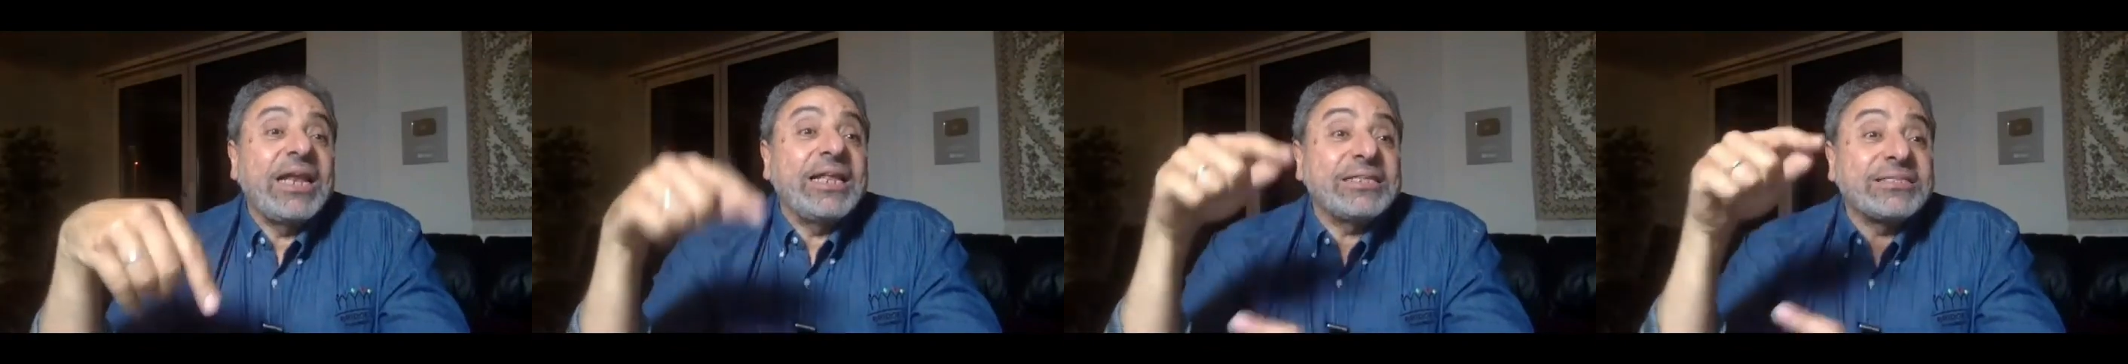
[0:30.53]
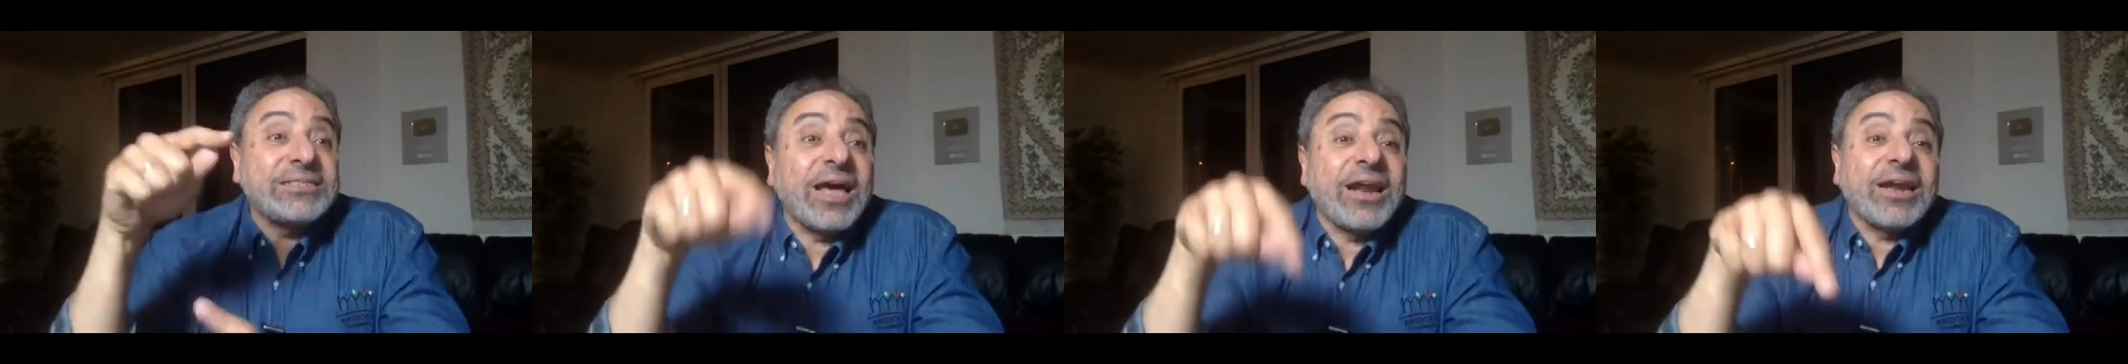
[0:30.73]

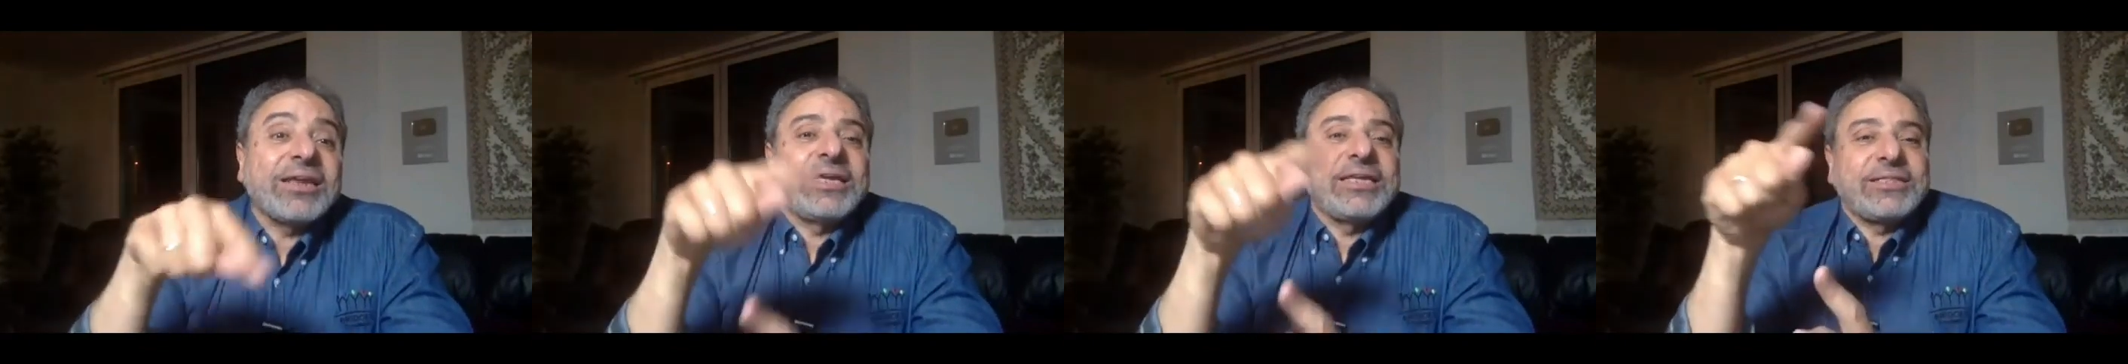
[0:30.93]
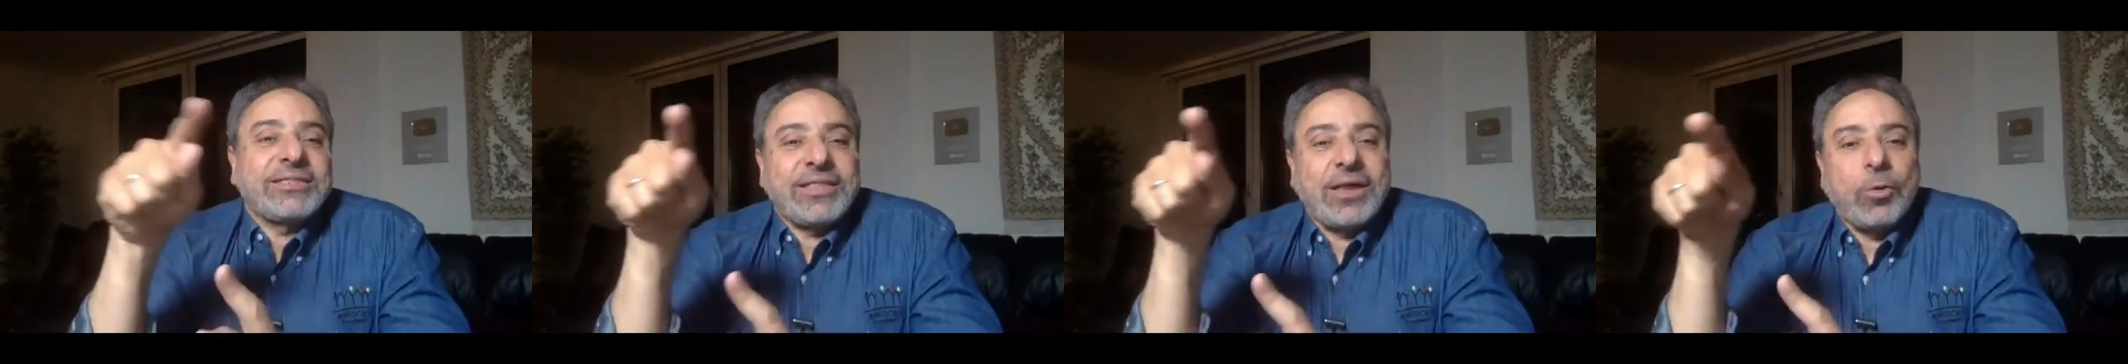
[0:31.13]

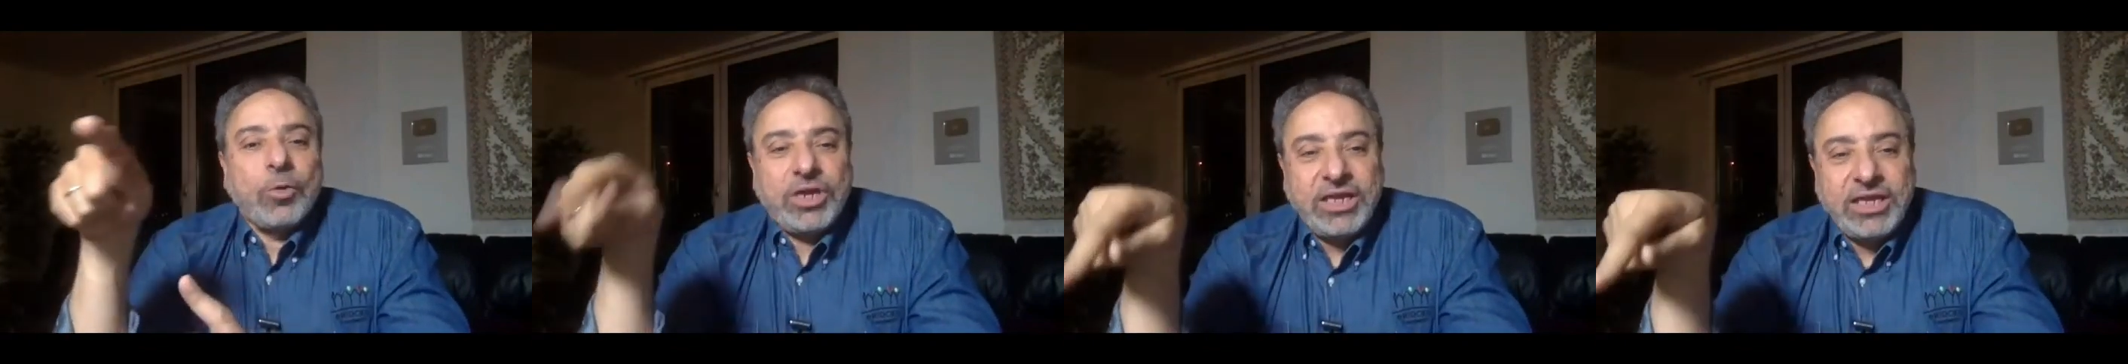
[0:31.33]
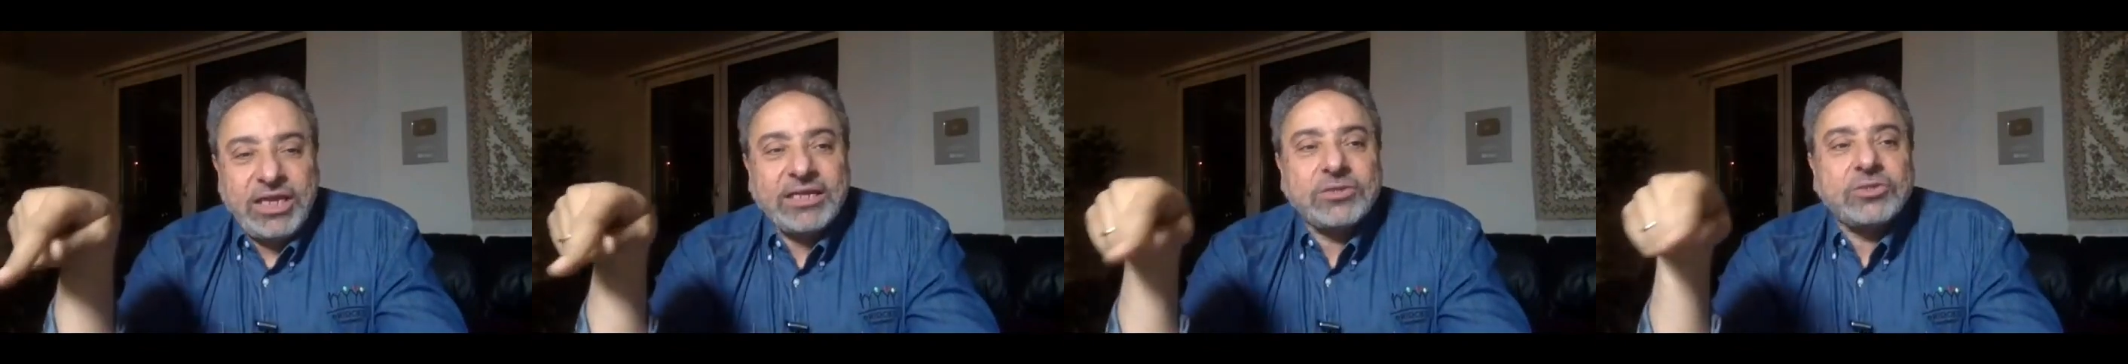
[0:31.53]
لترك
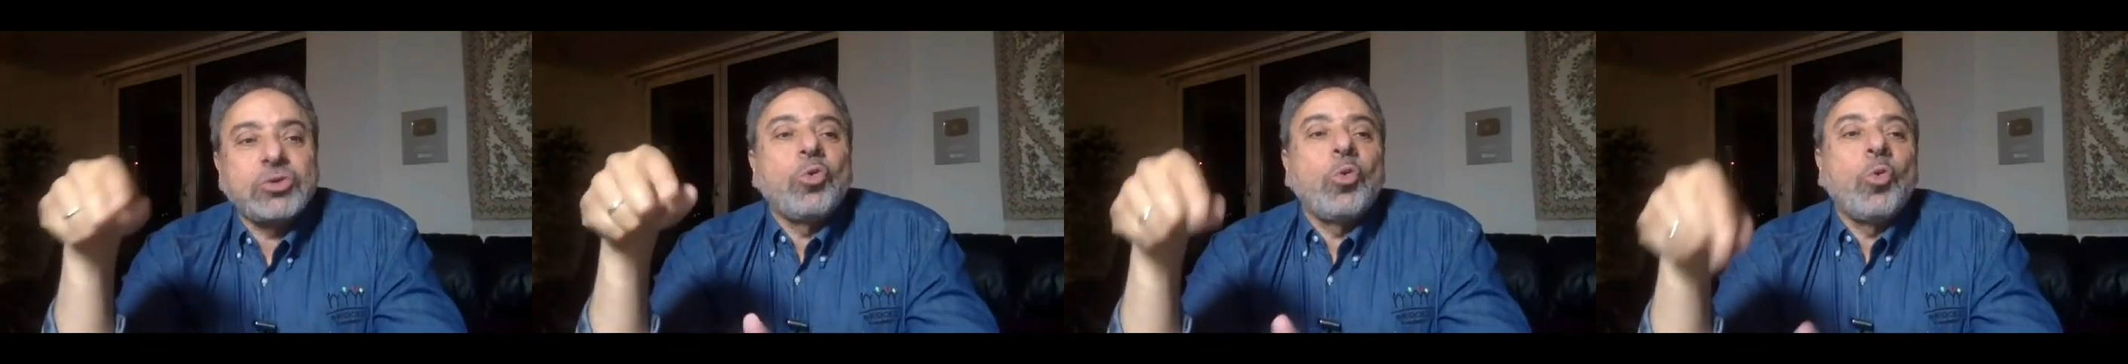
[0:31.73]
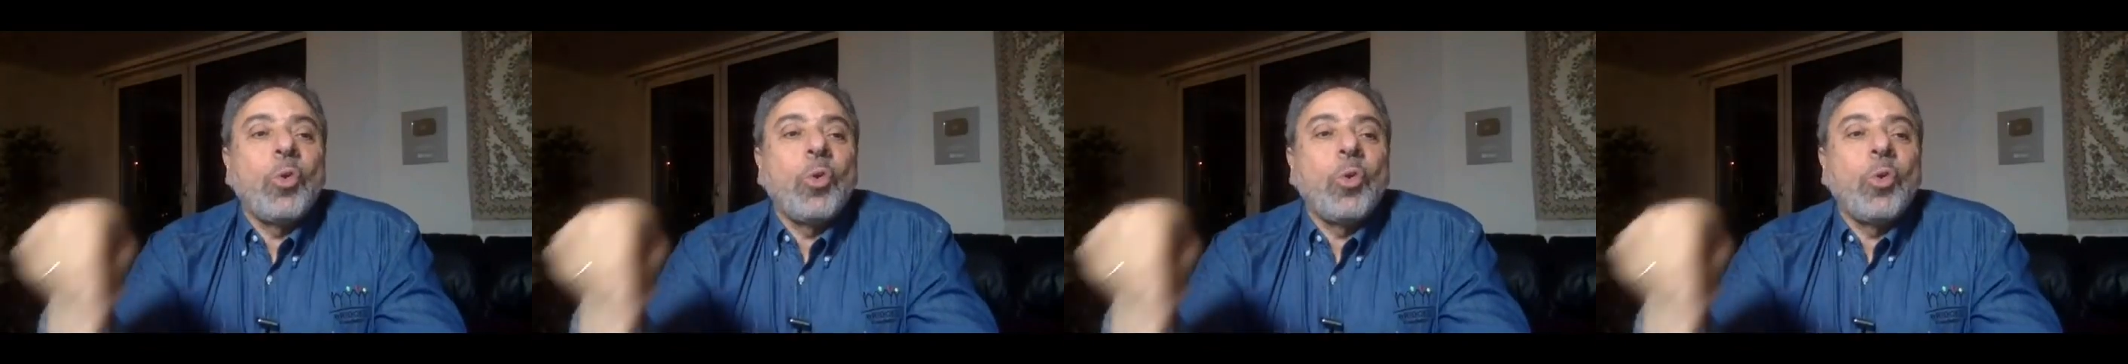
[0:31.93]
التوحيد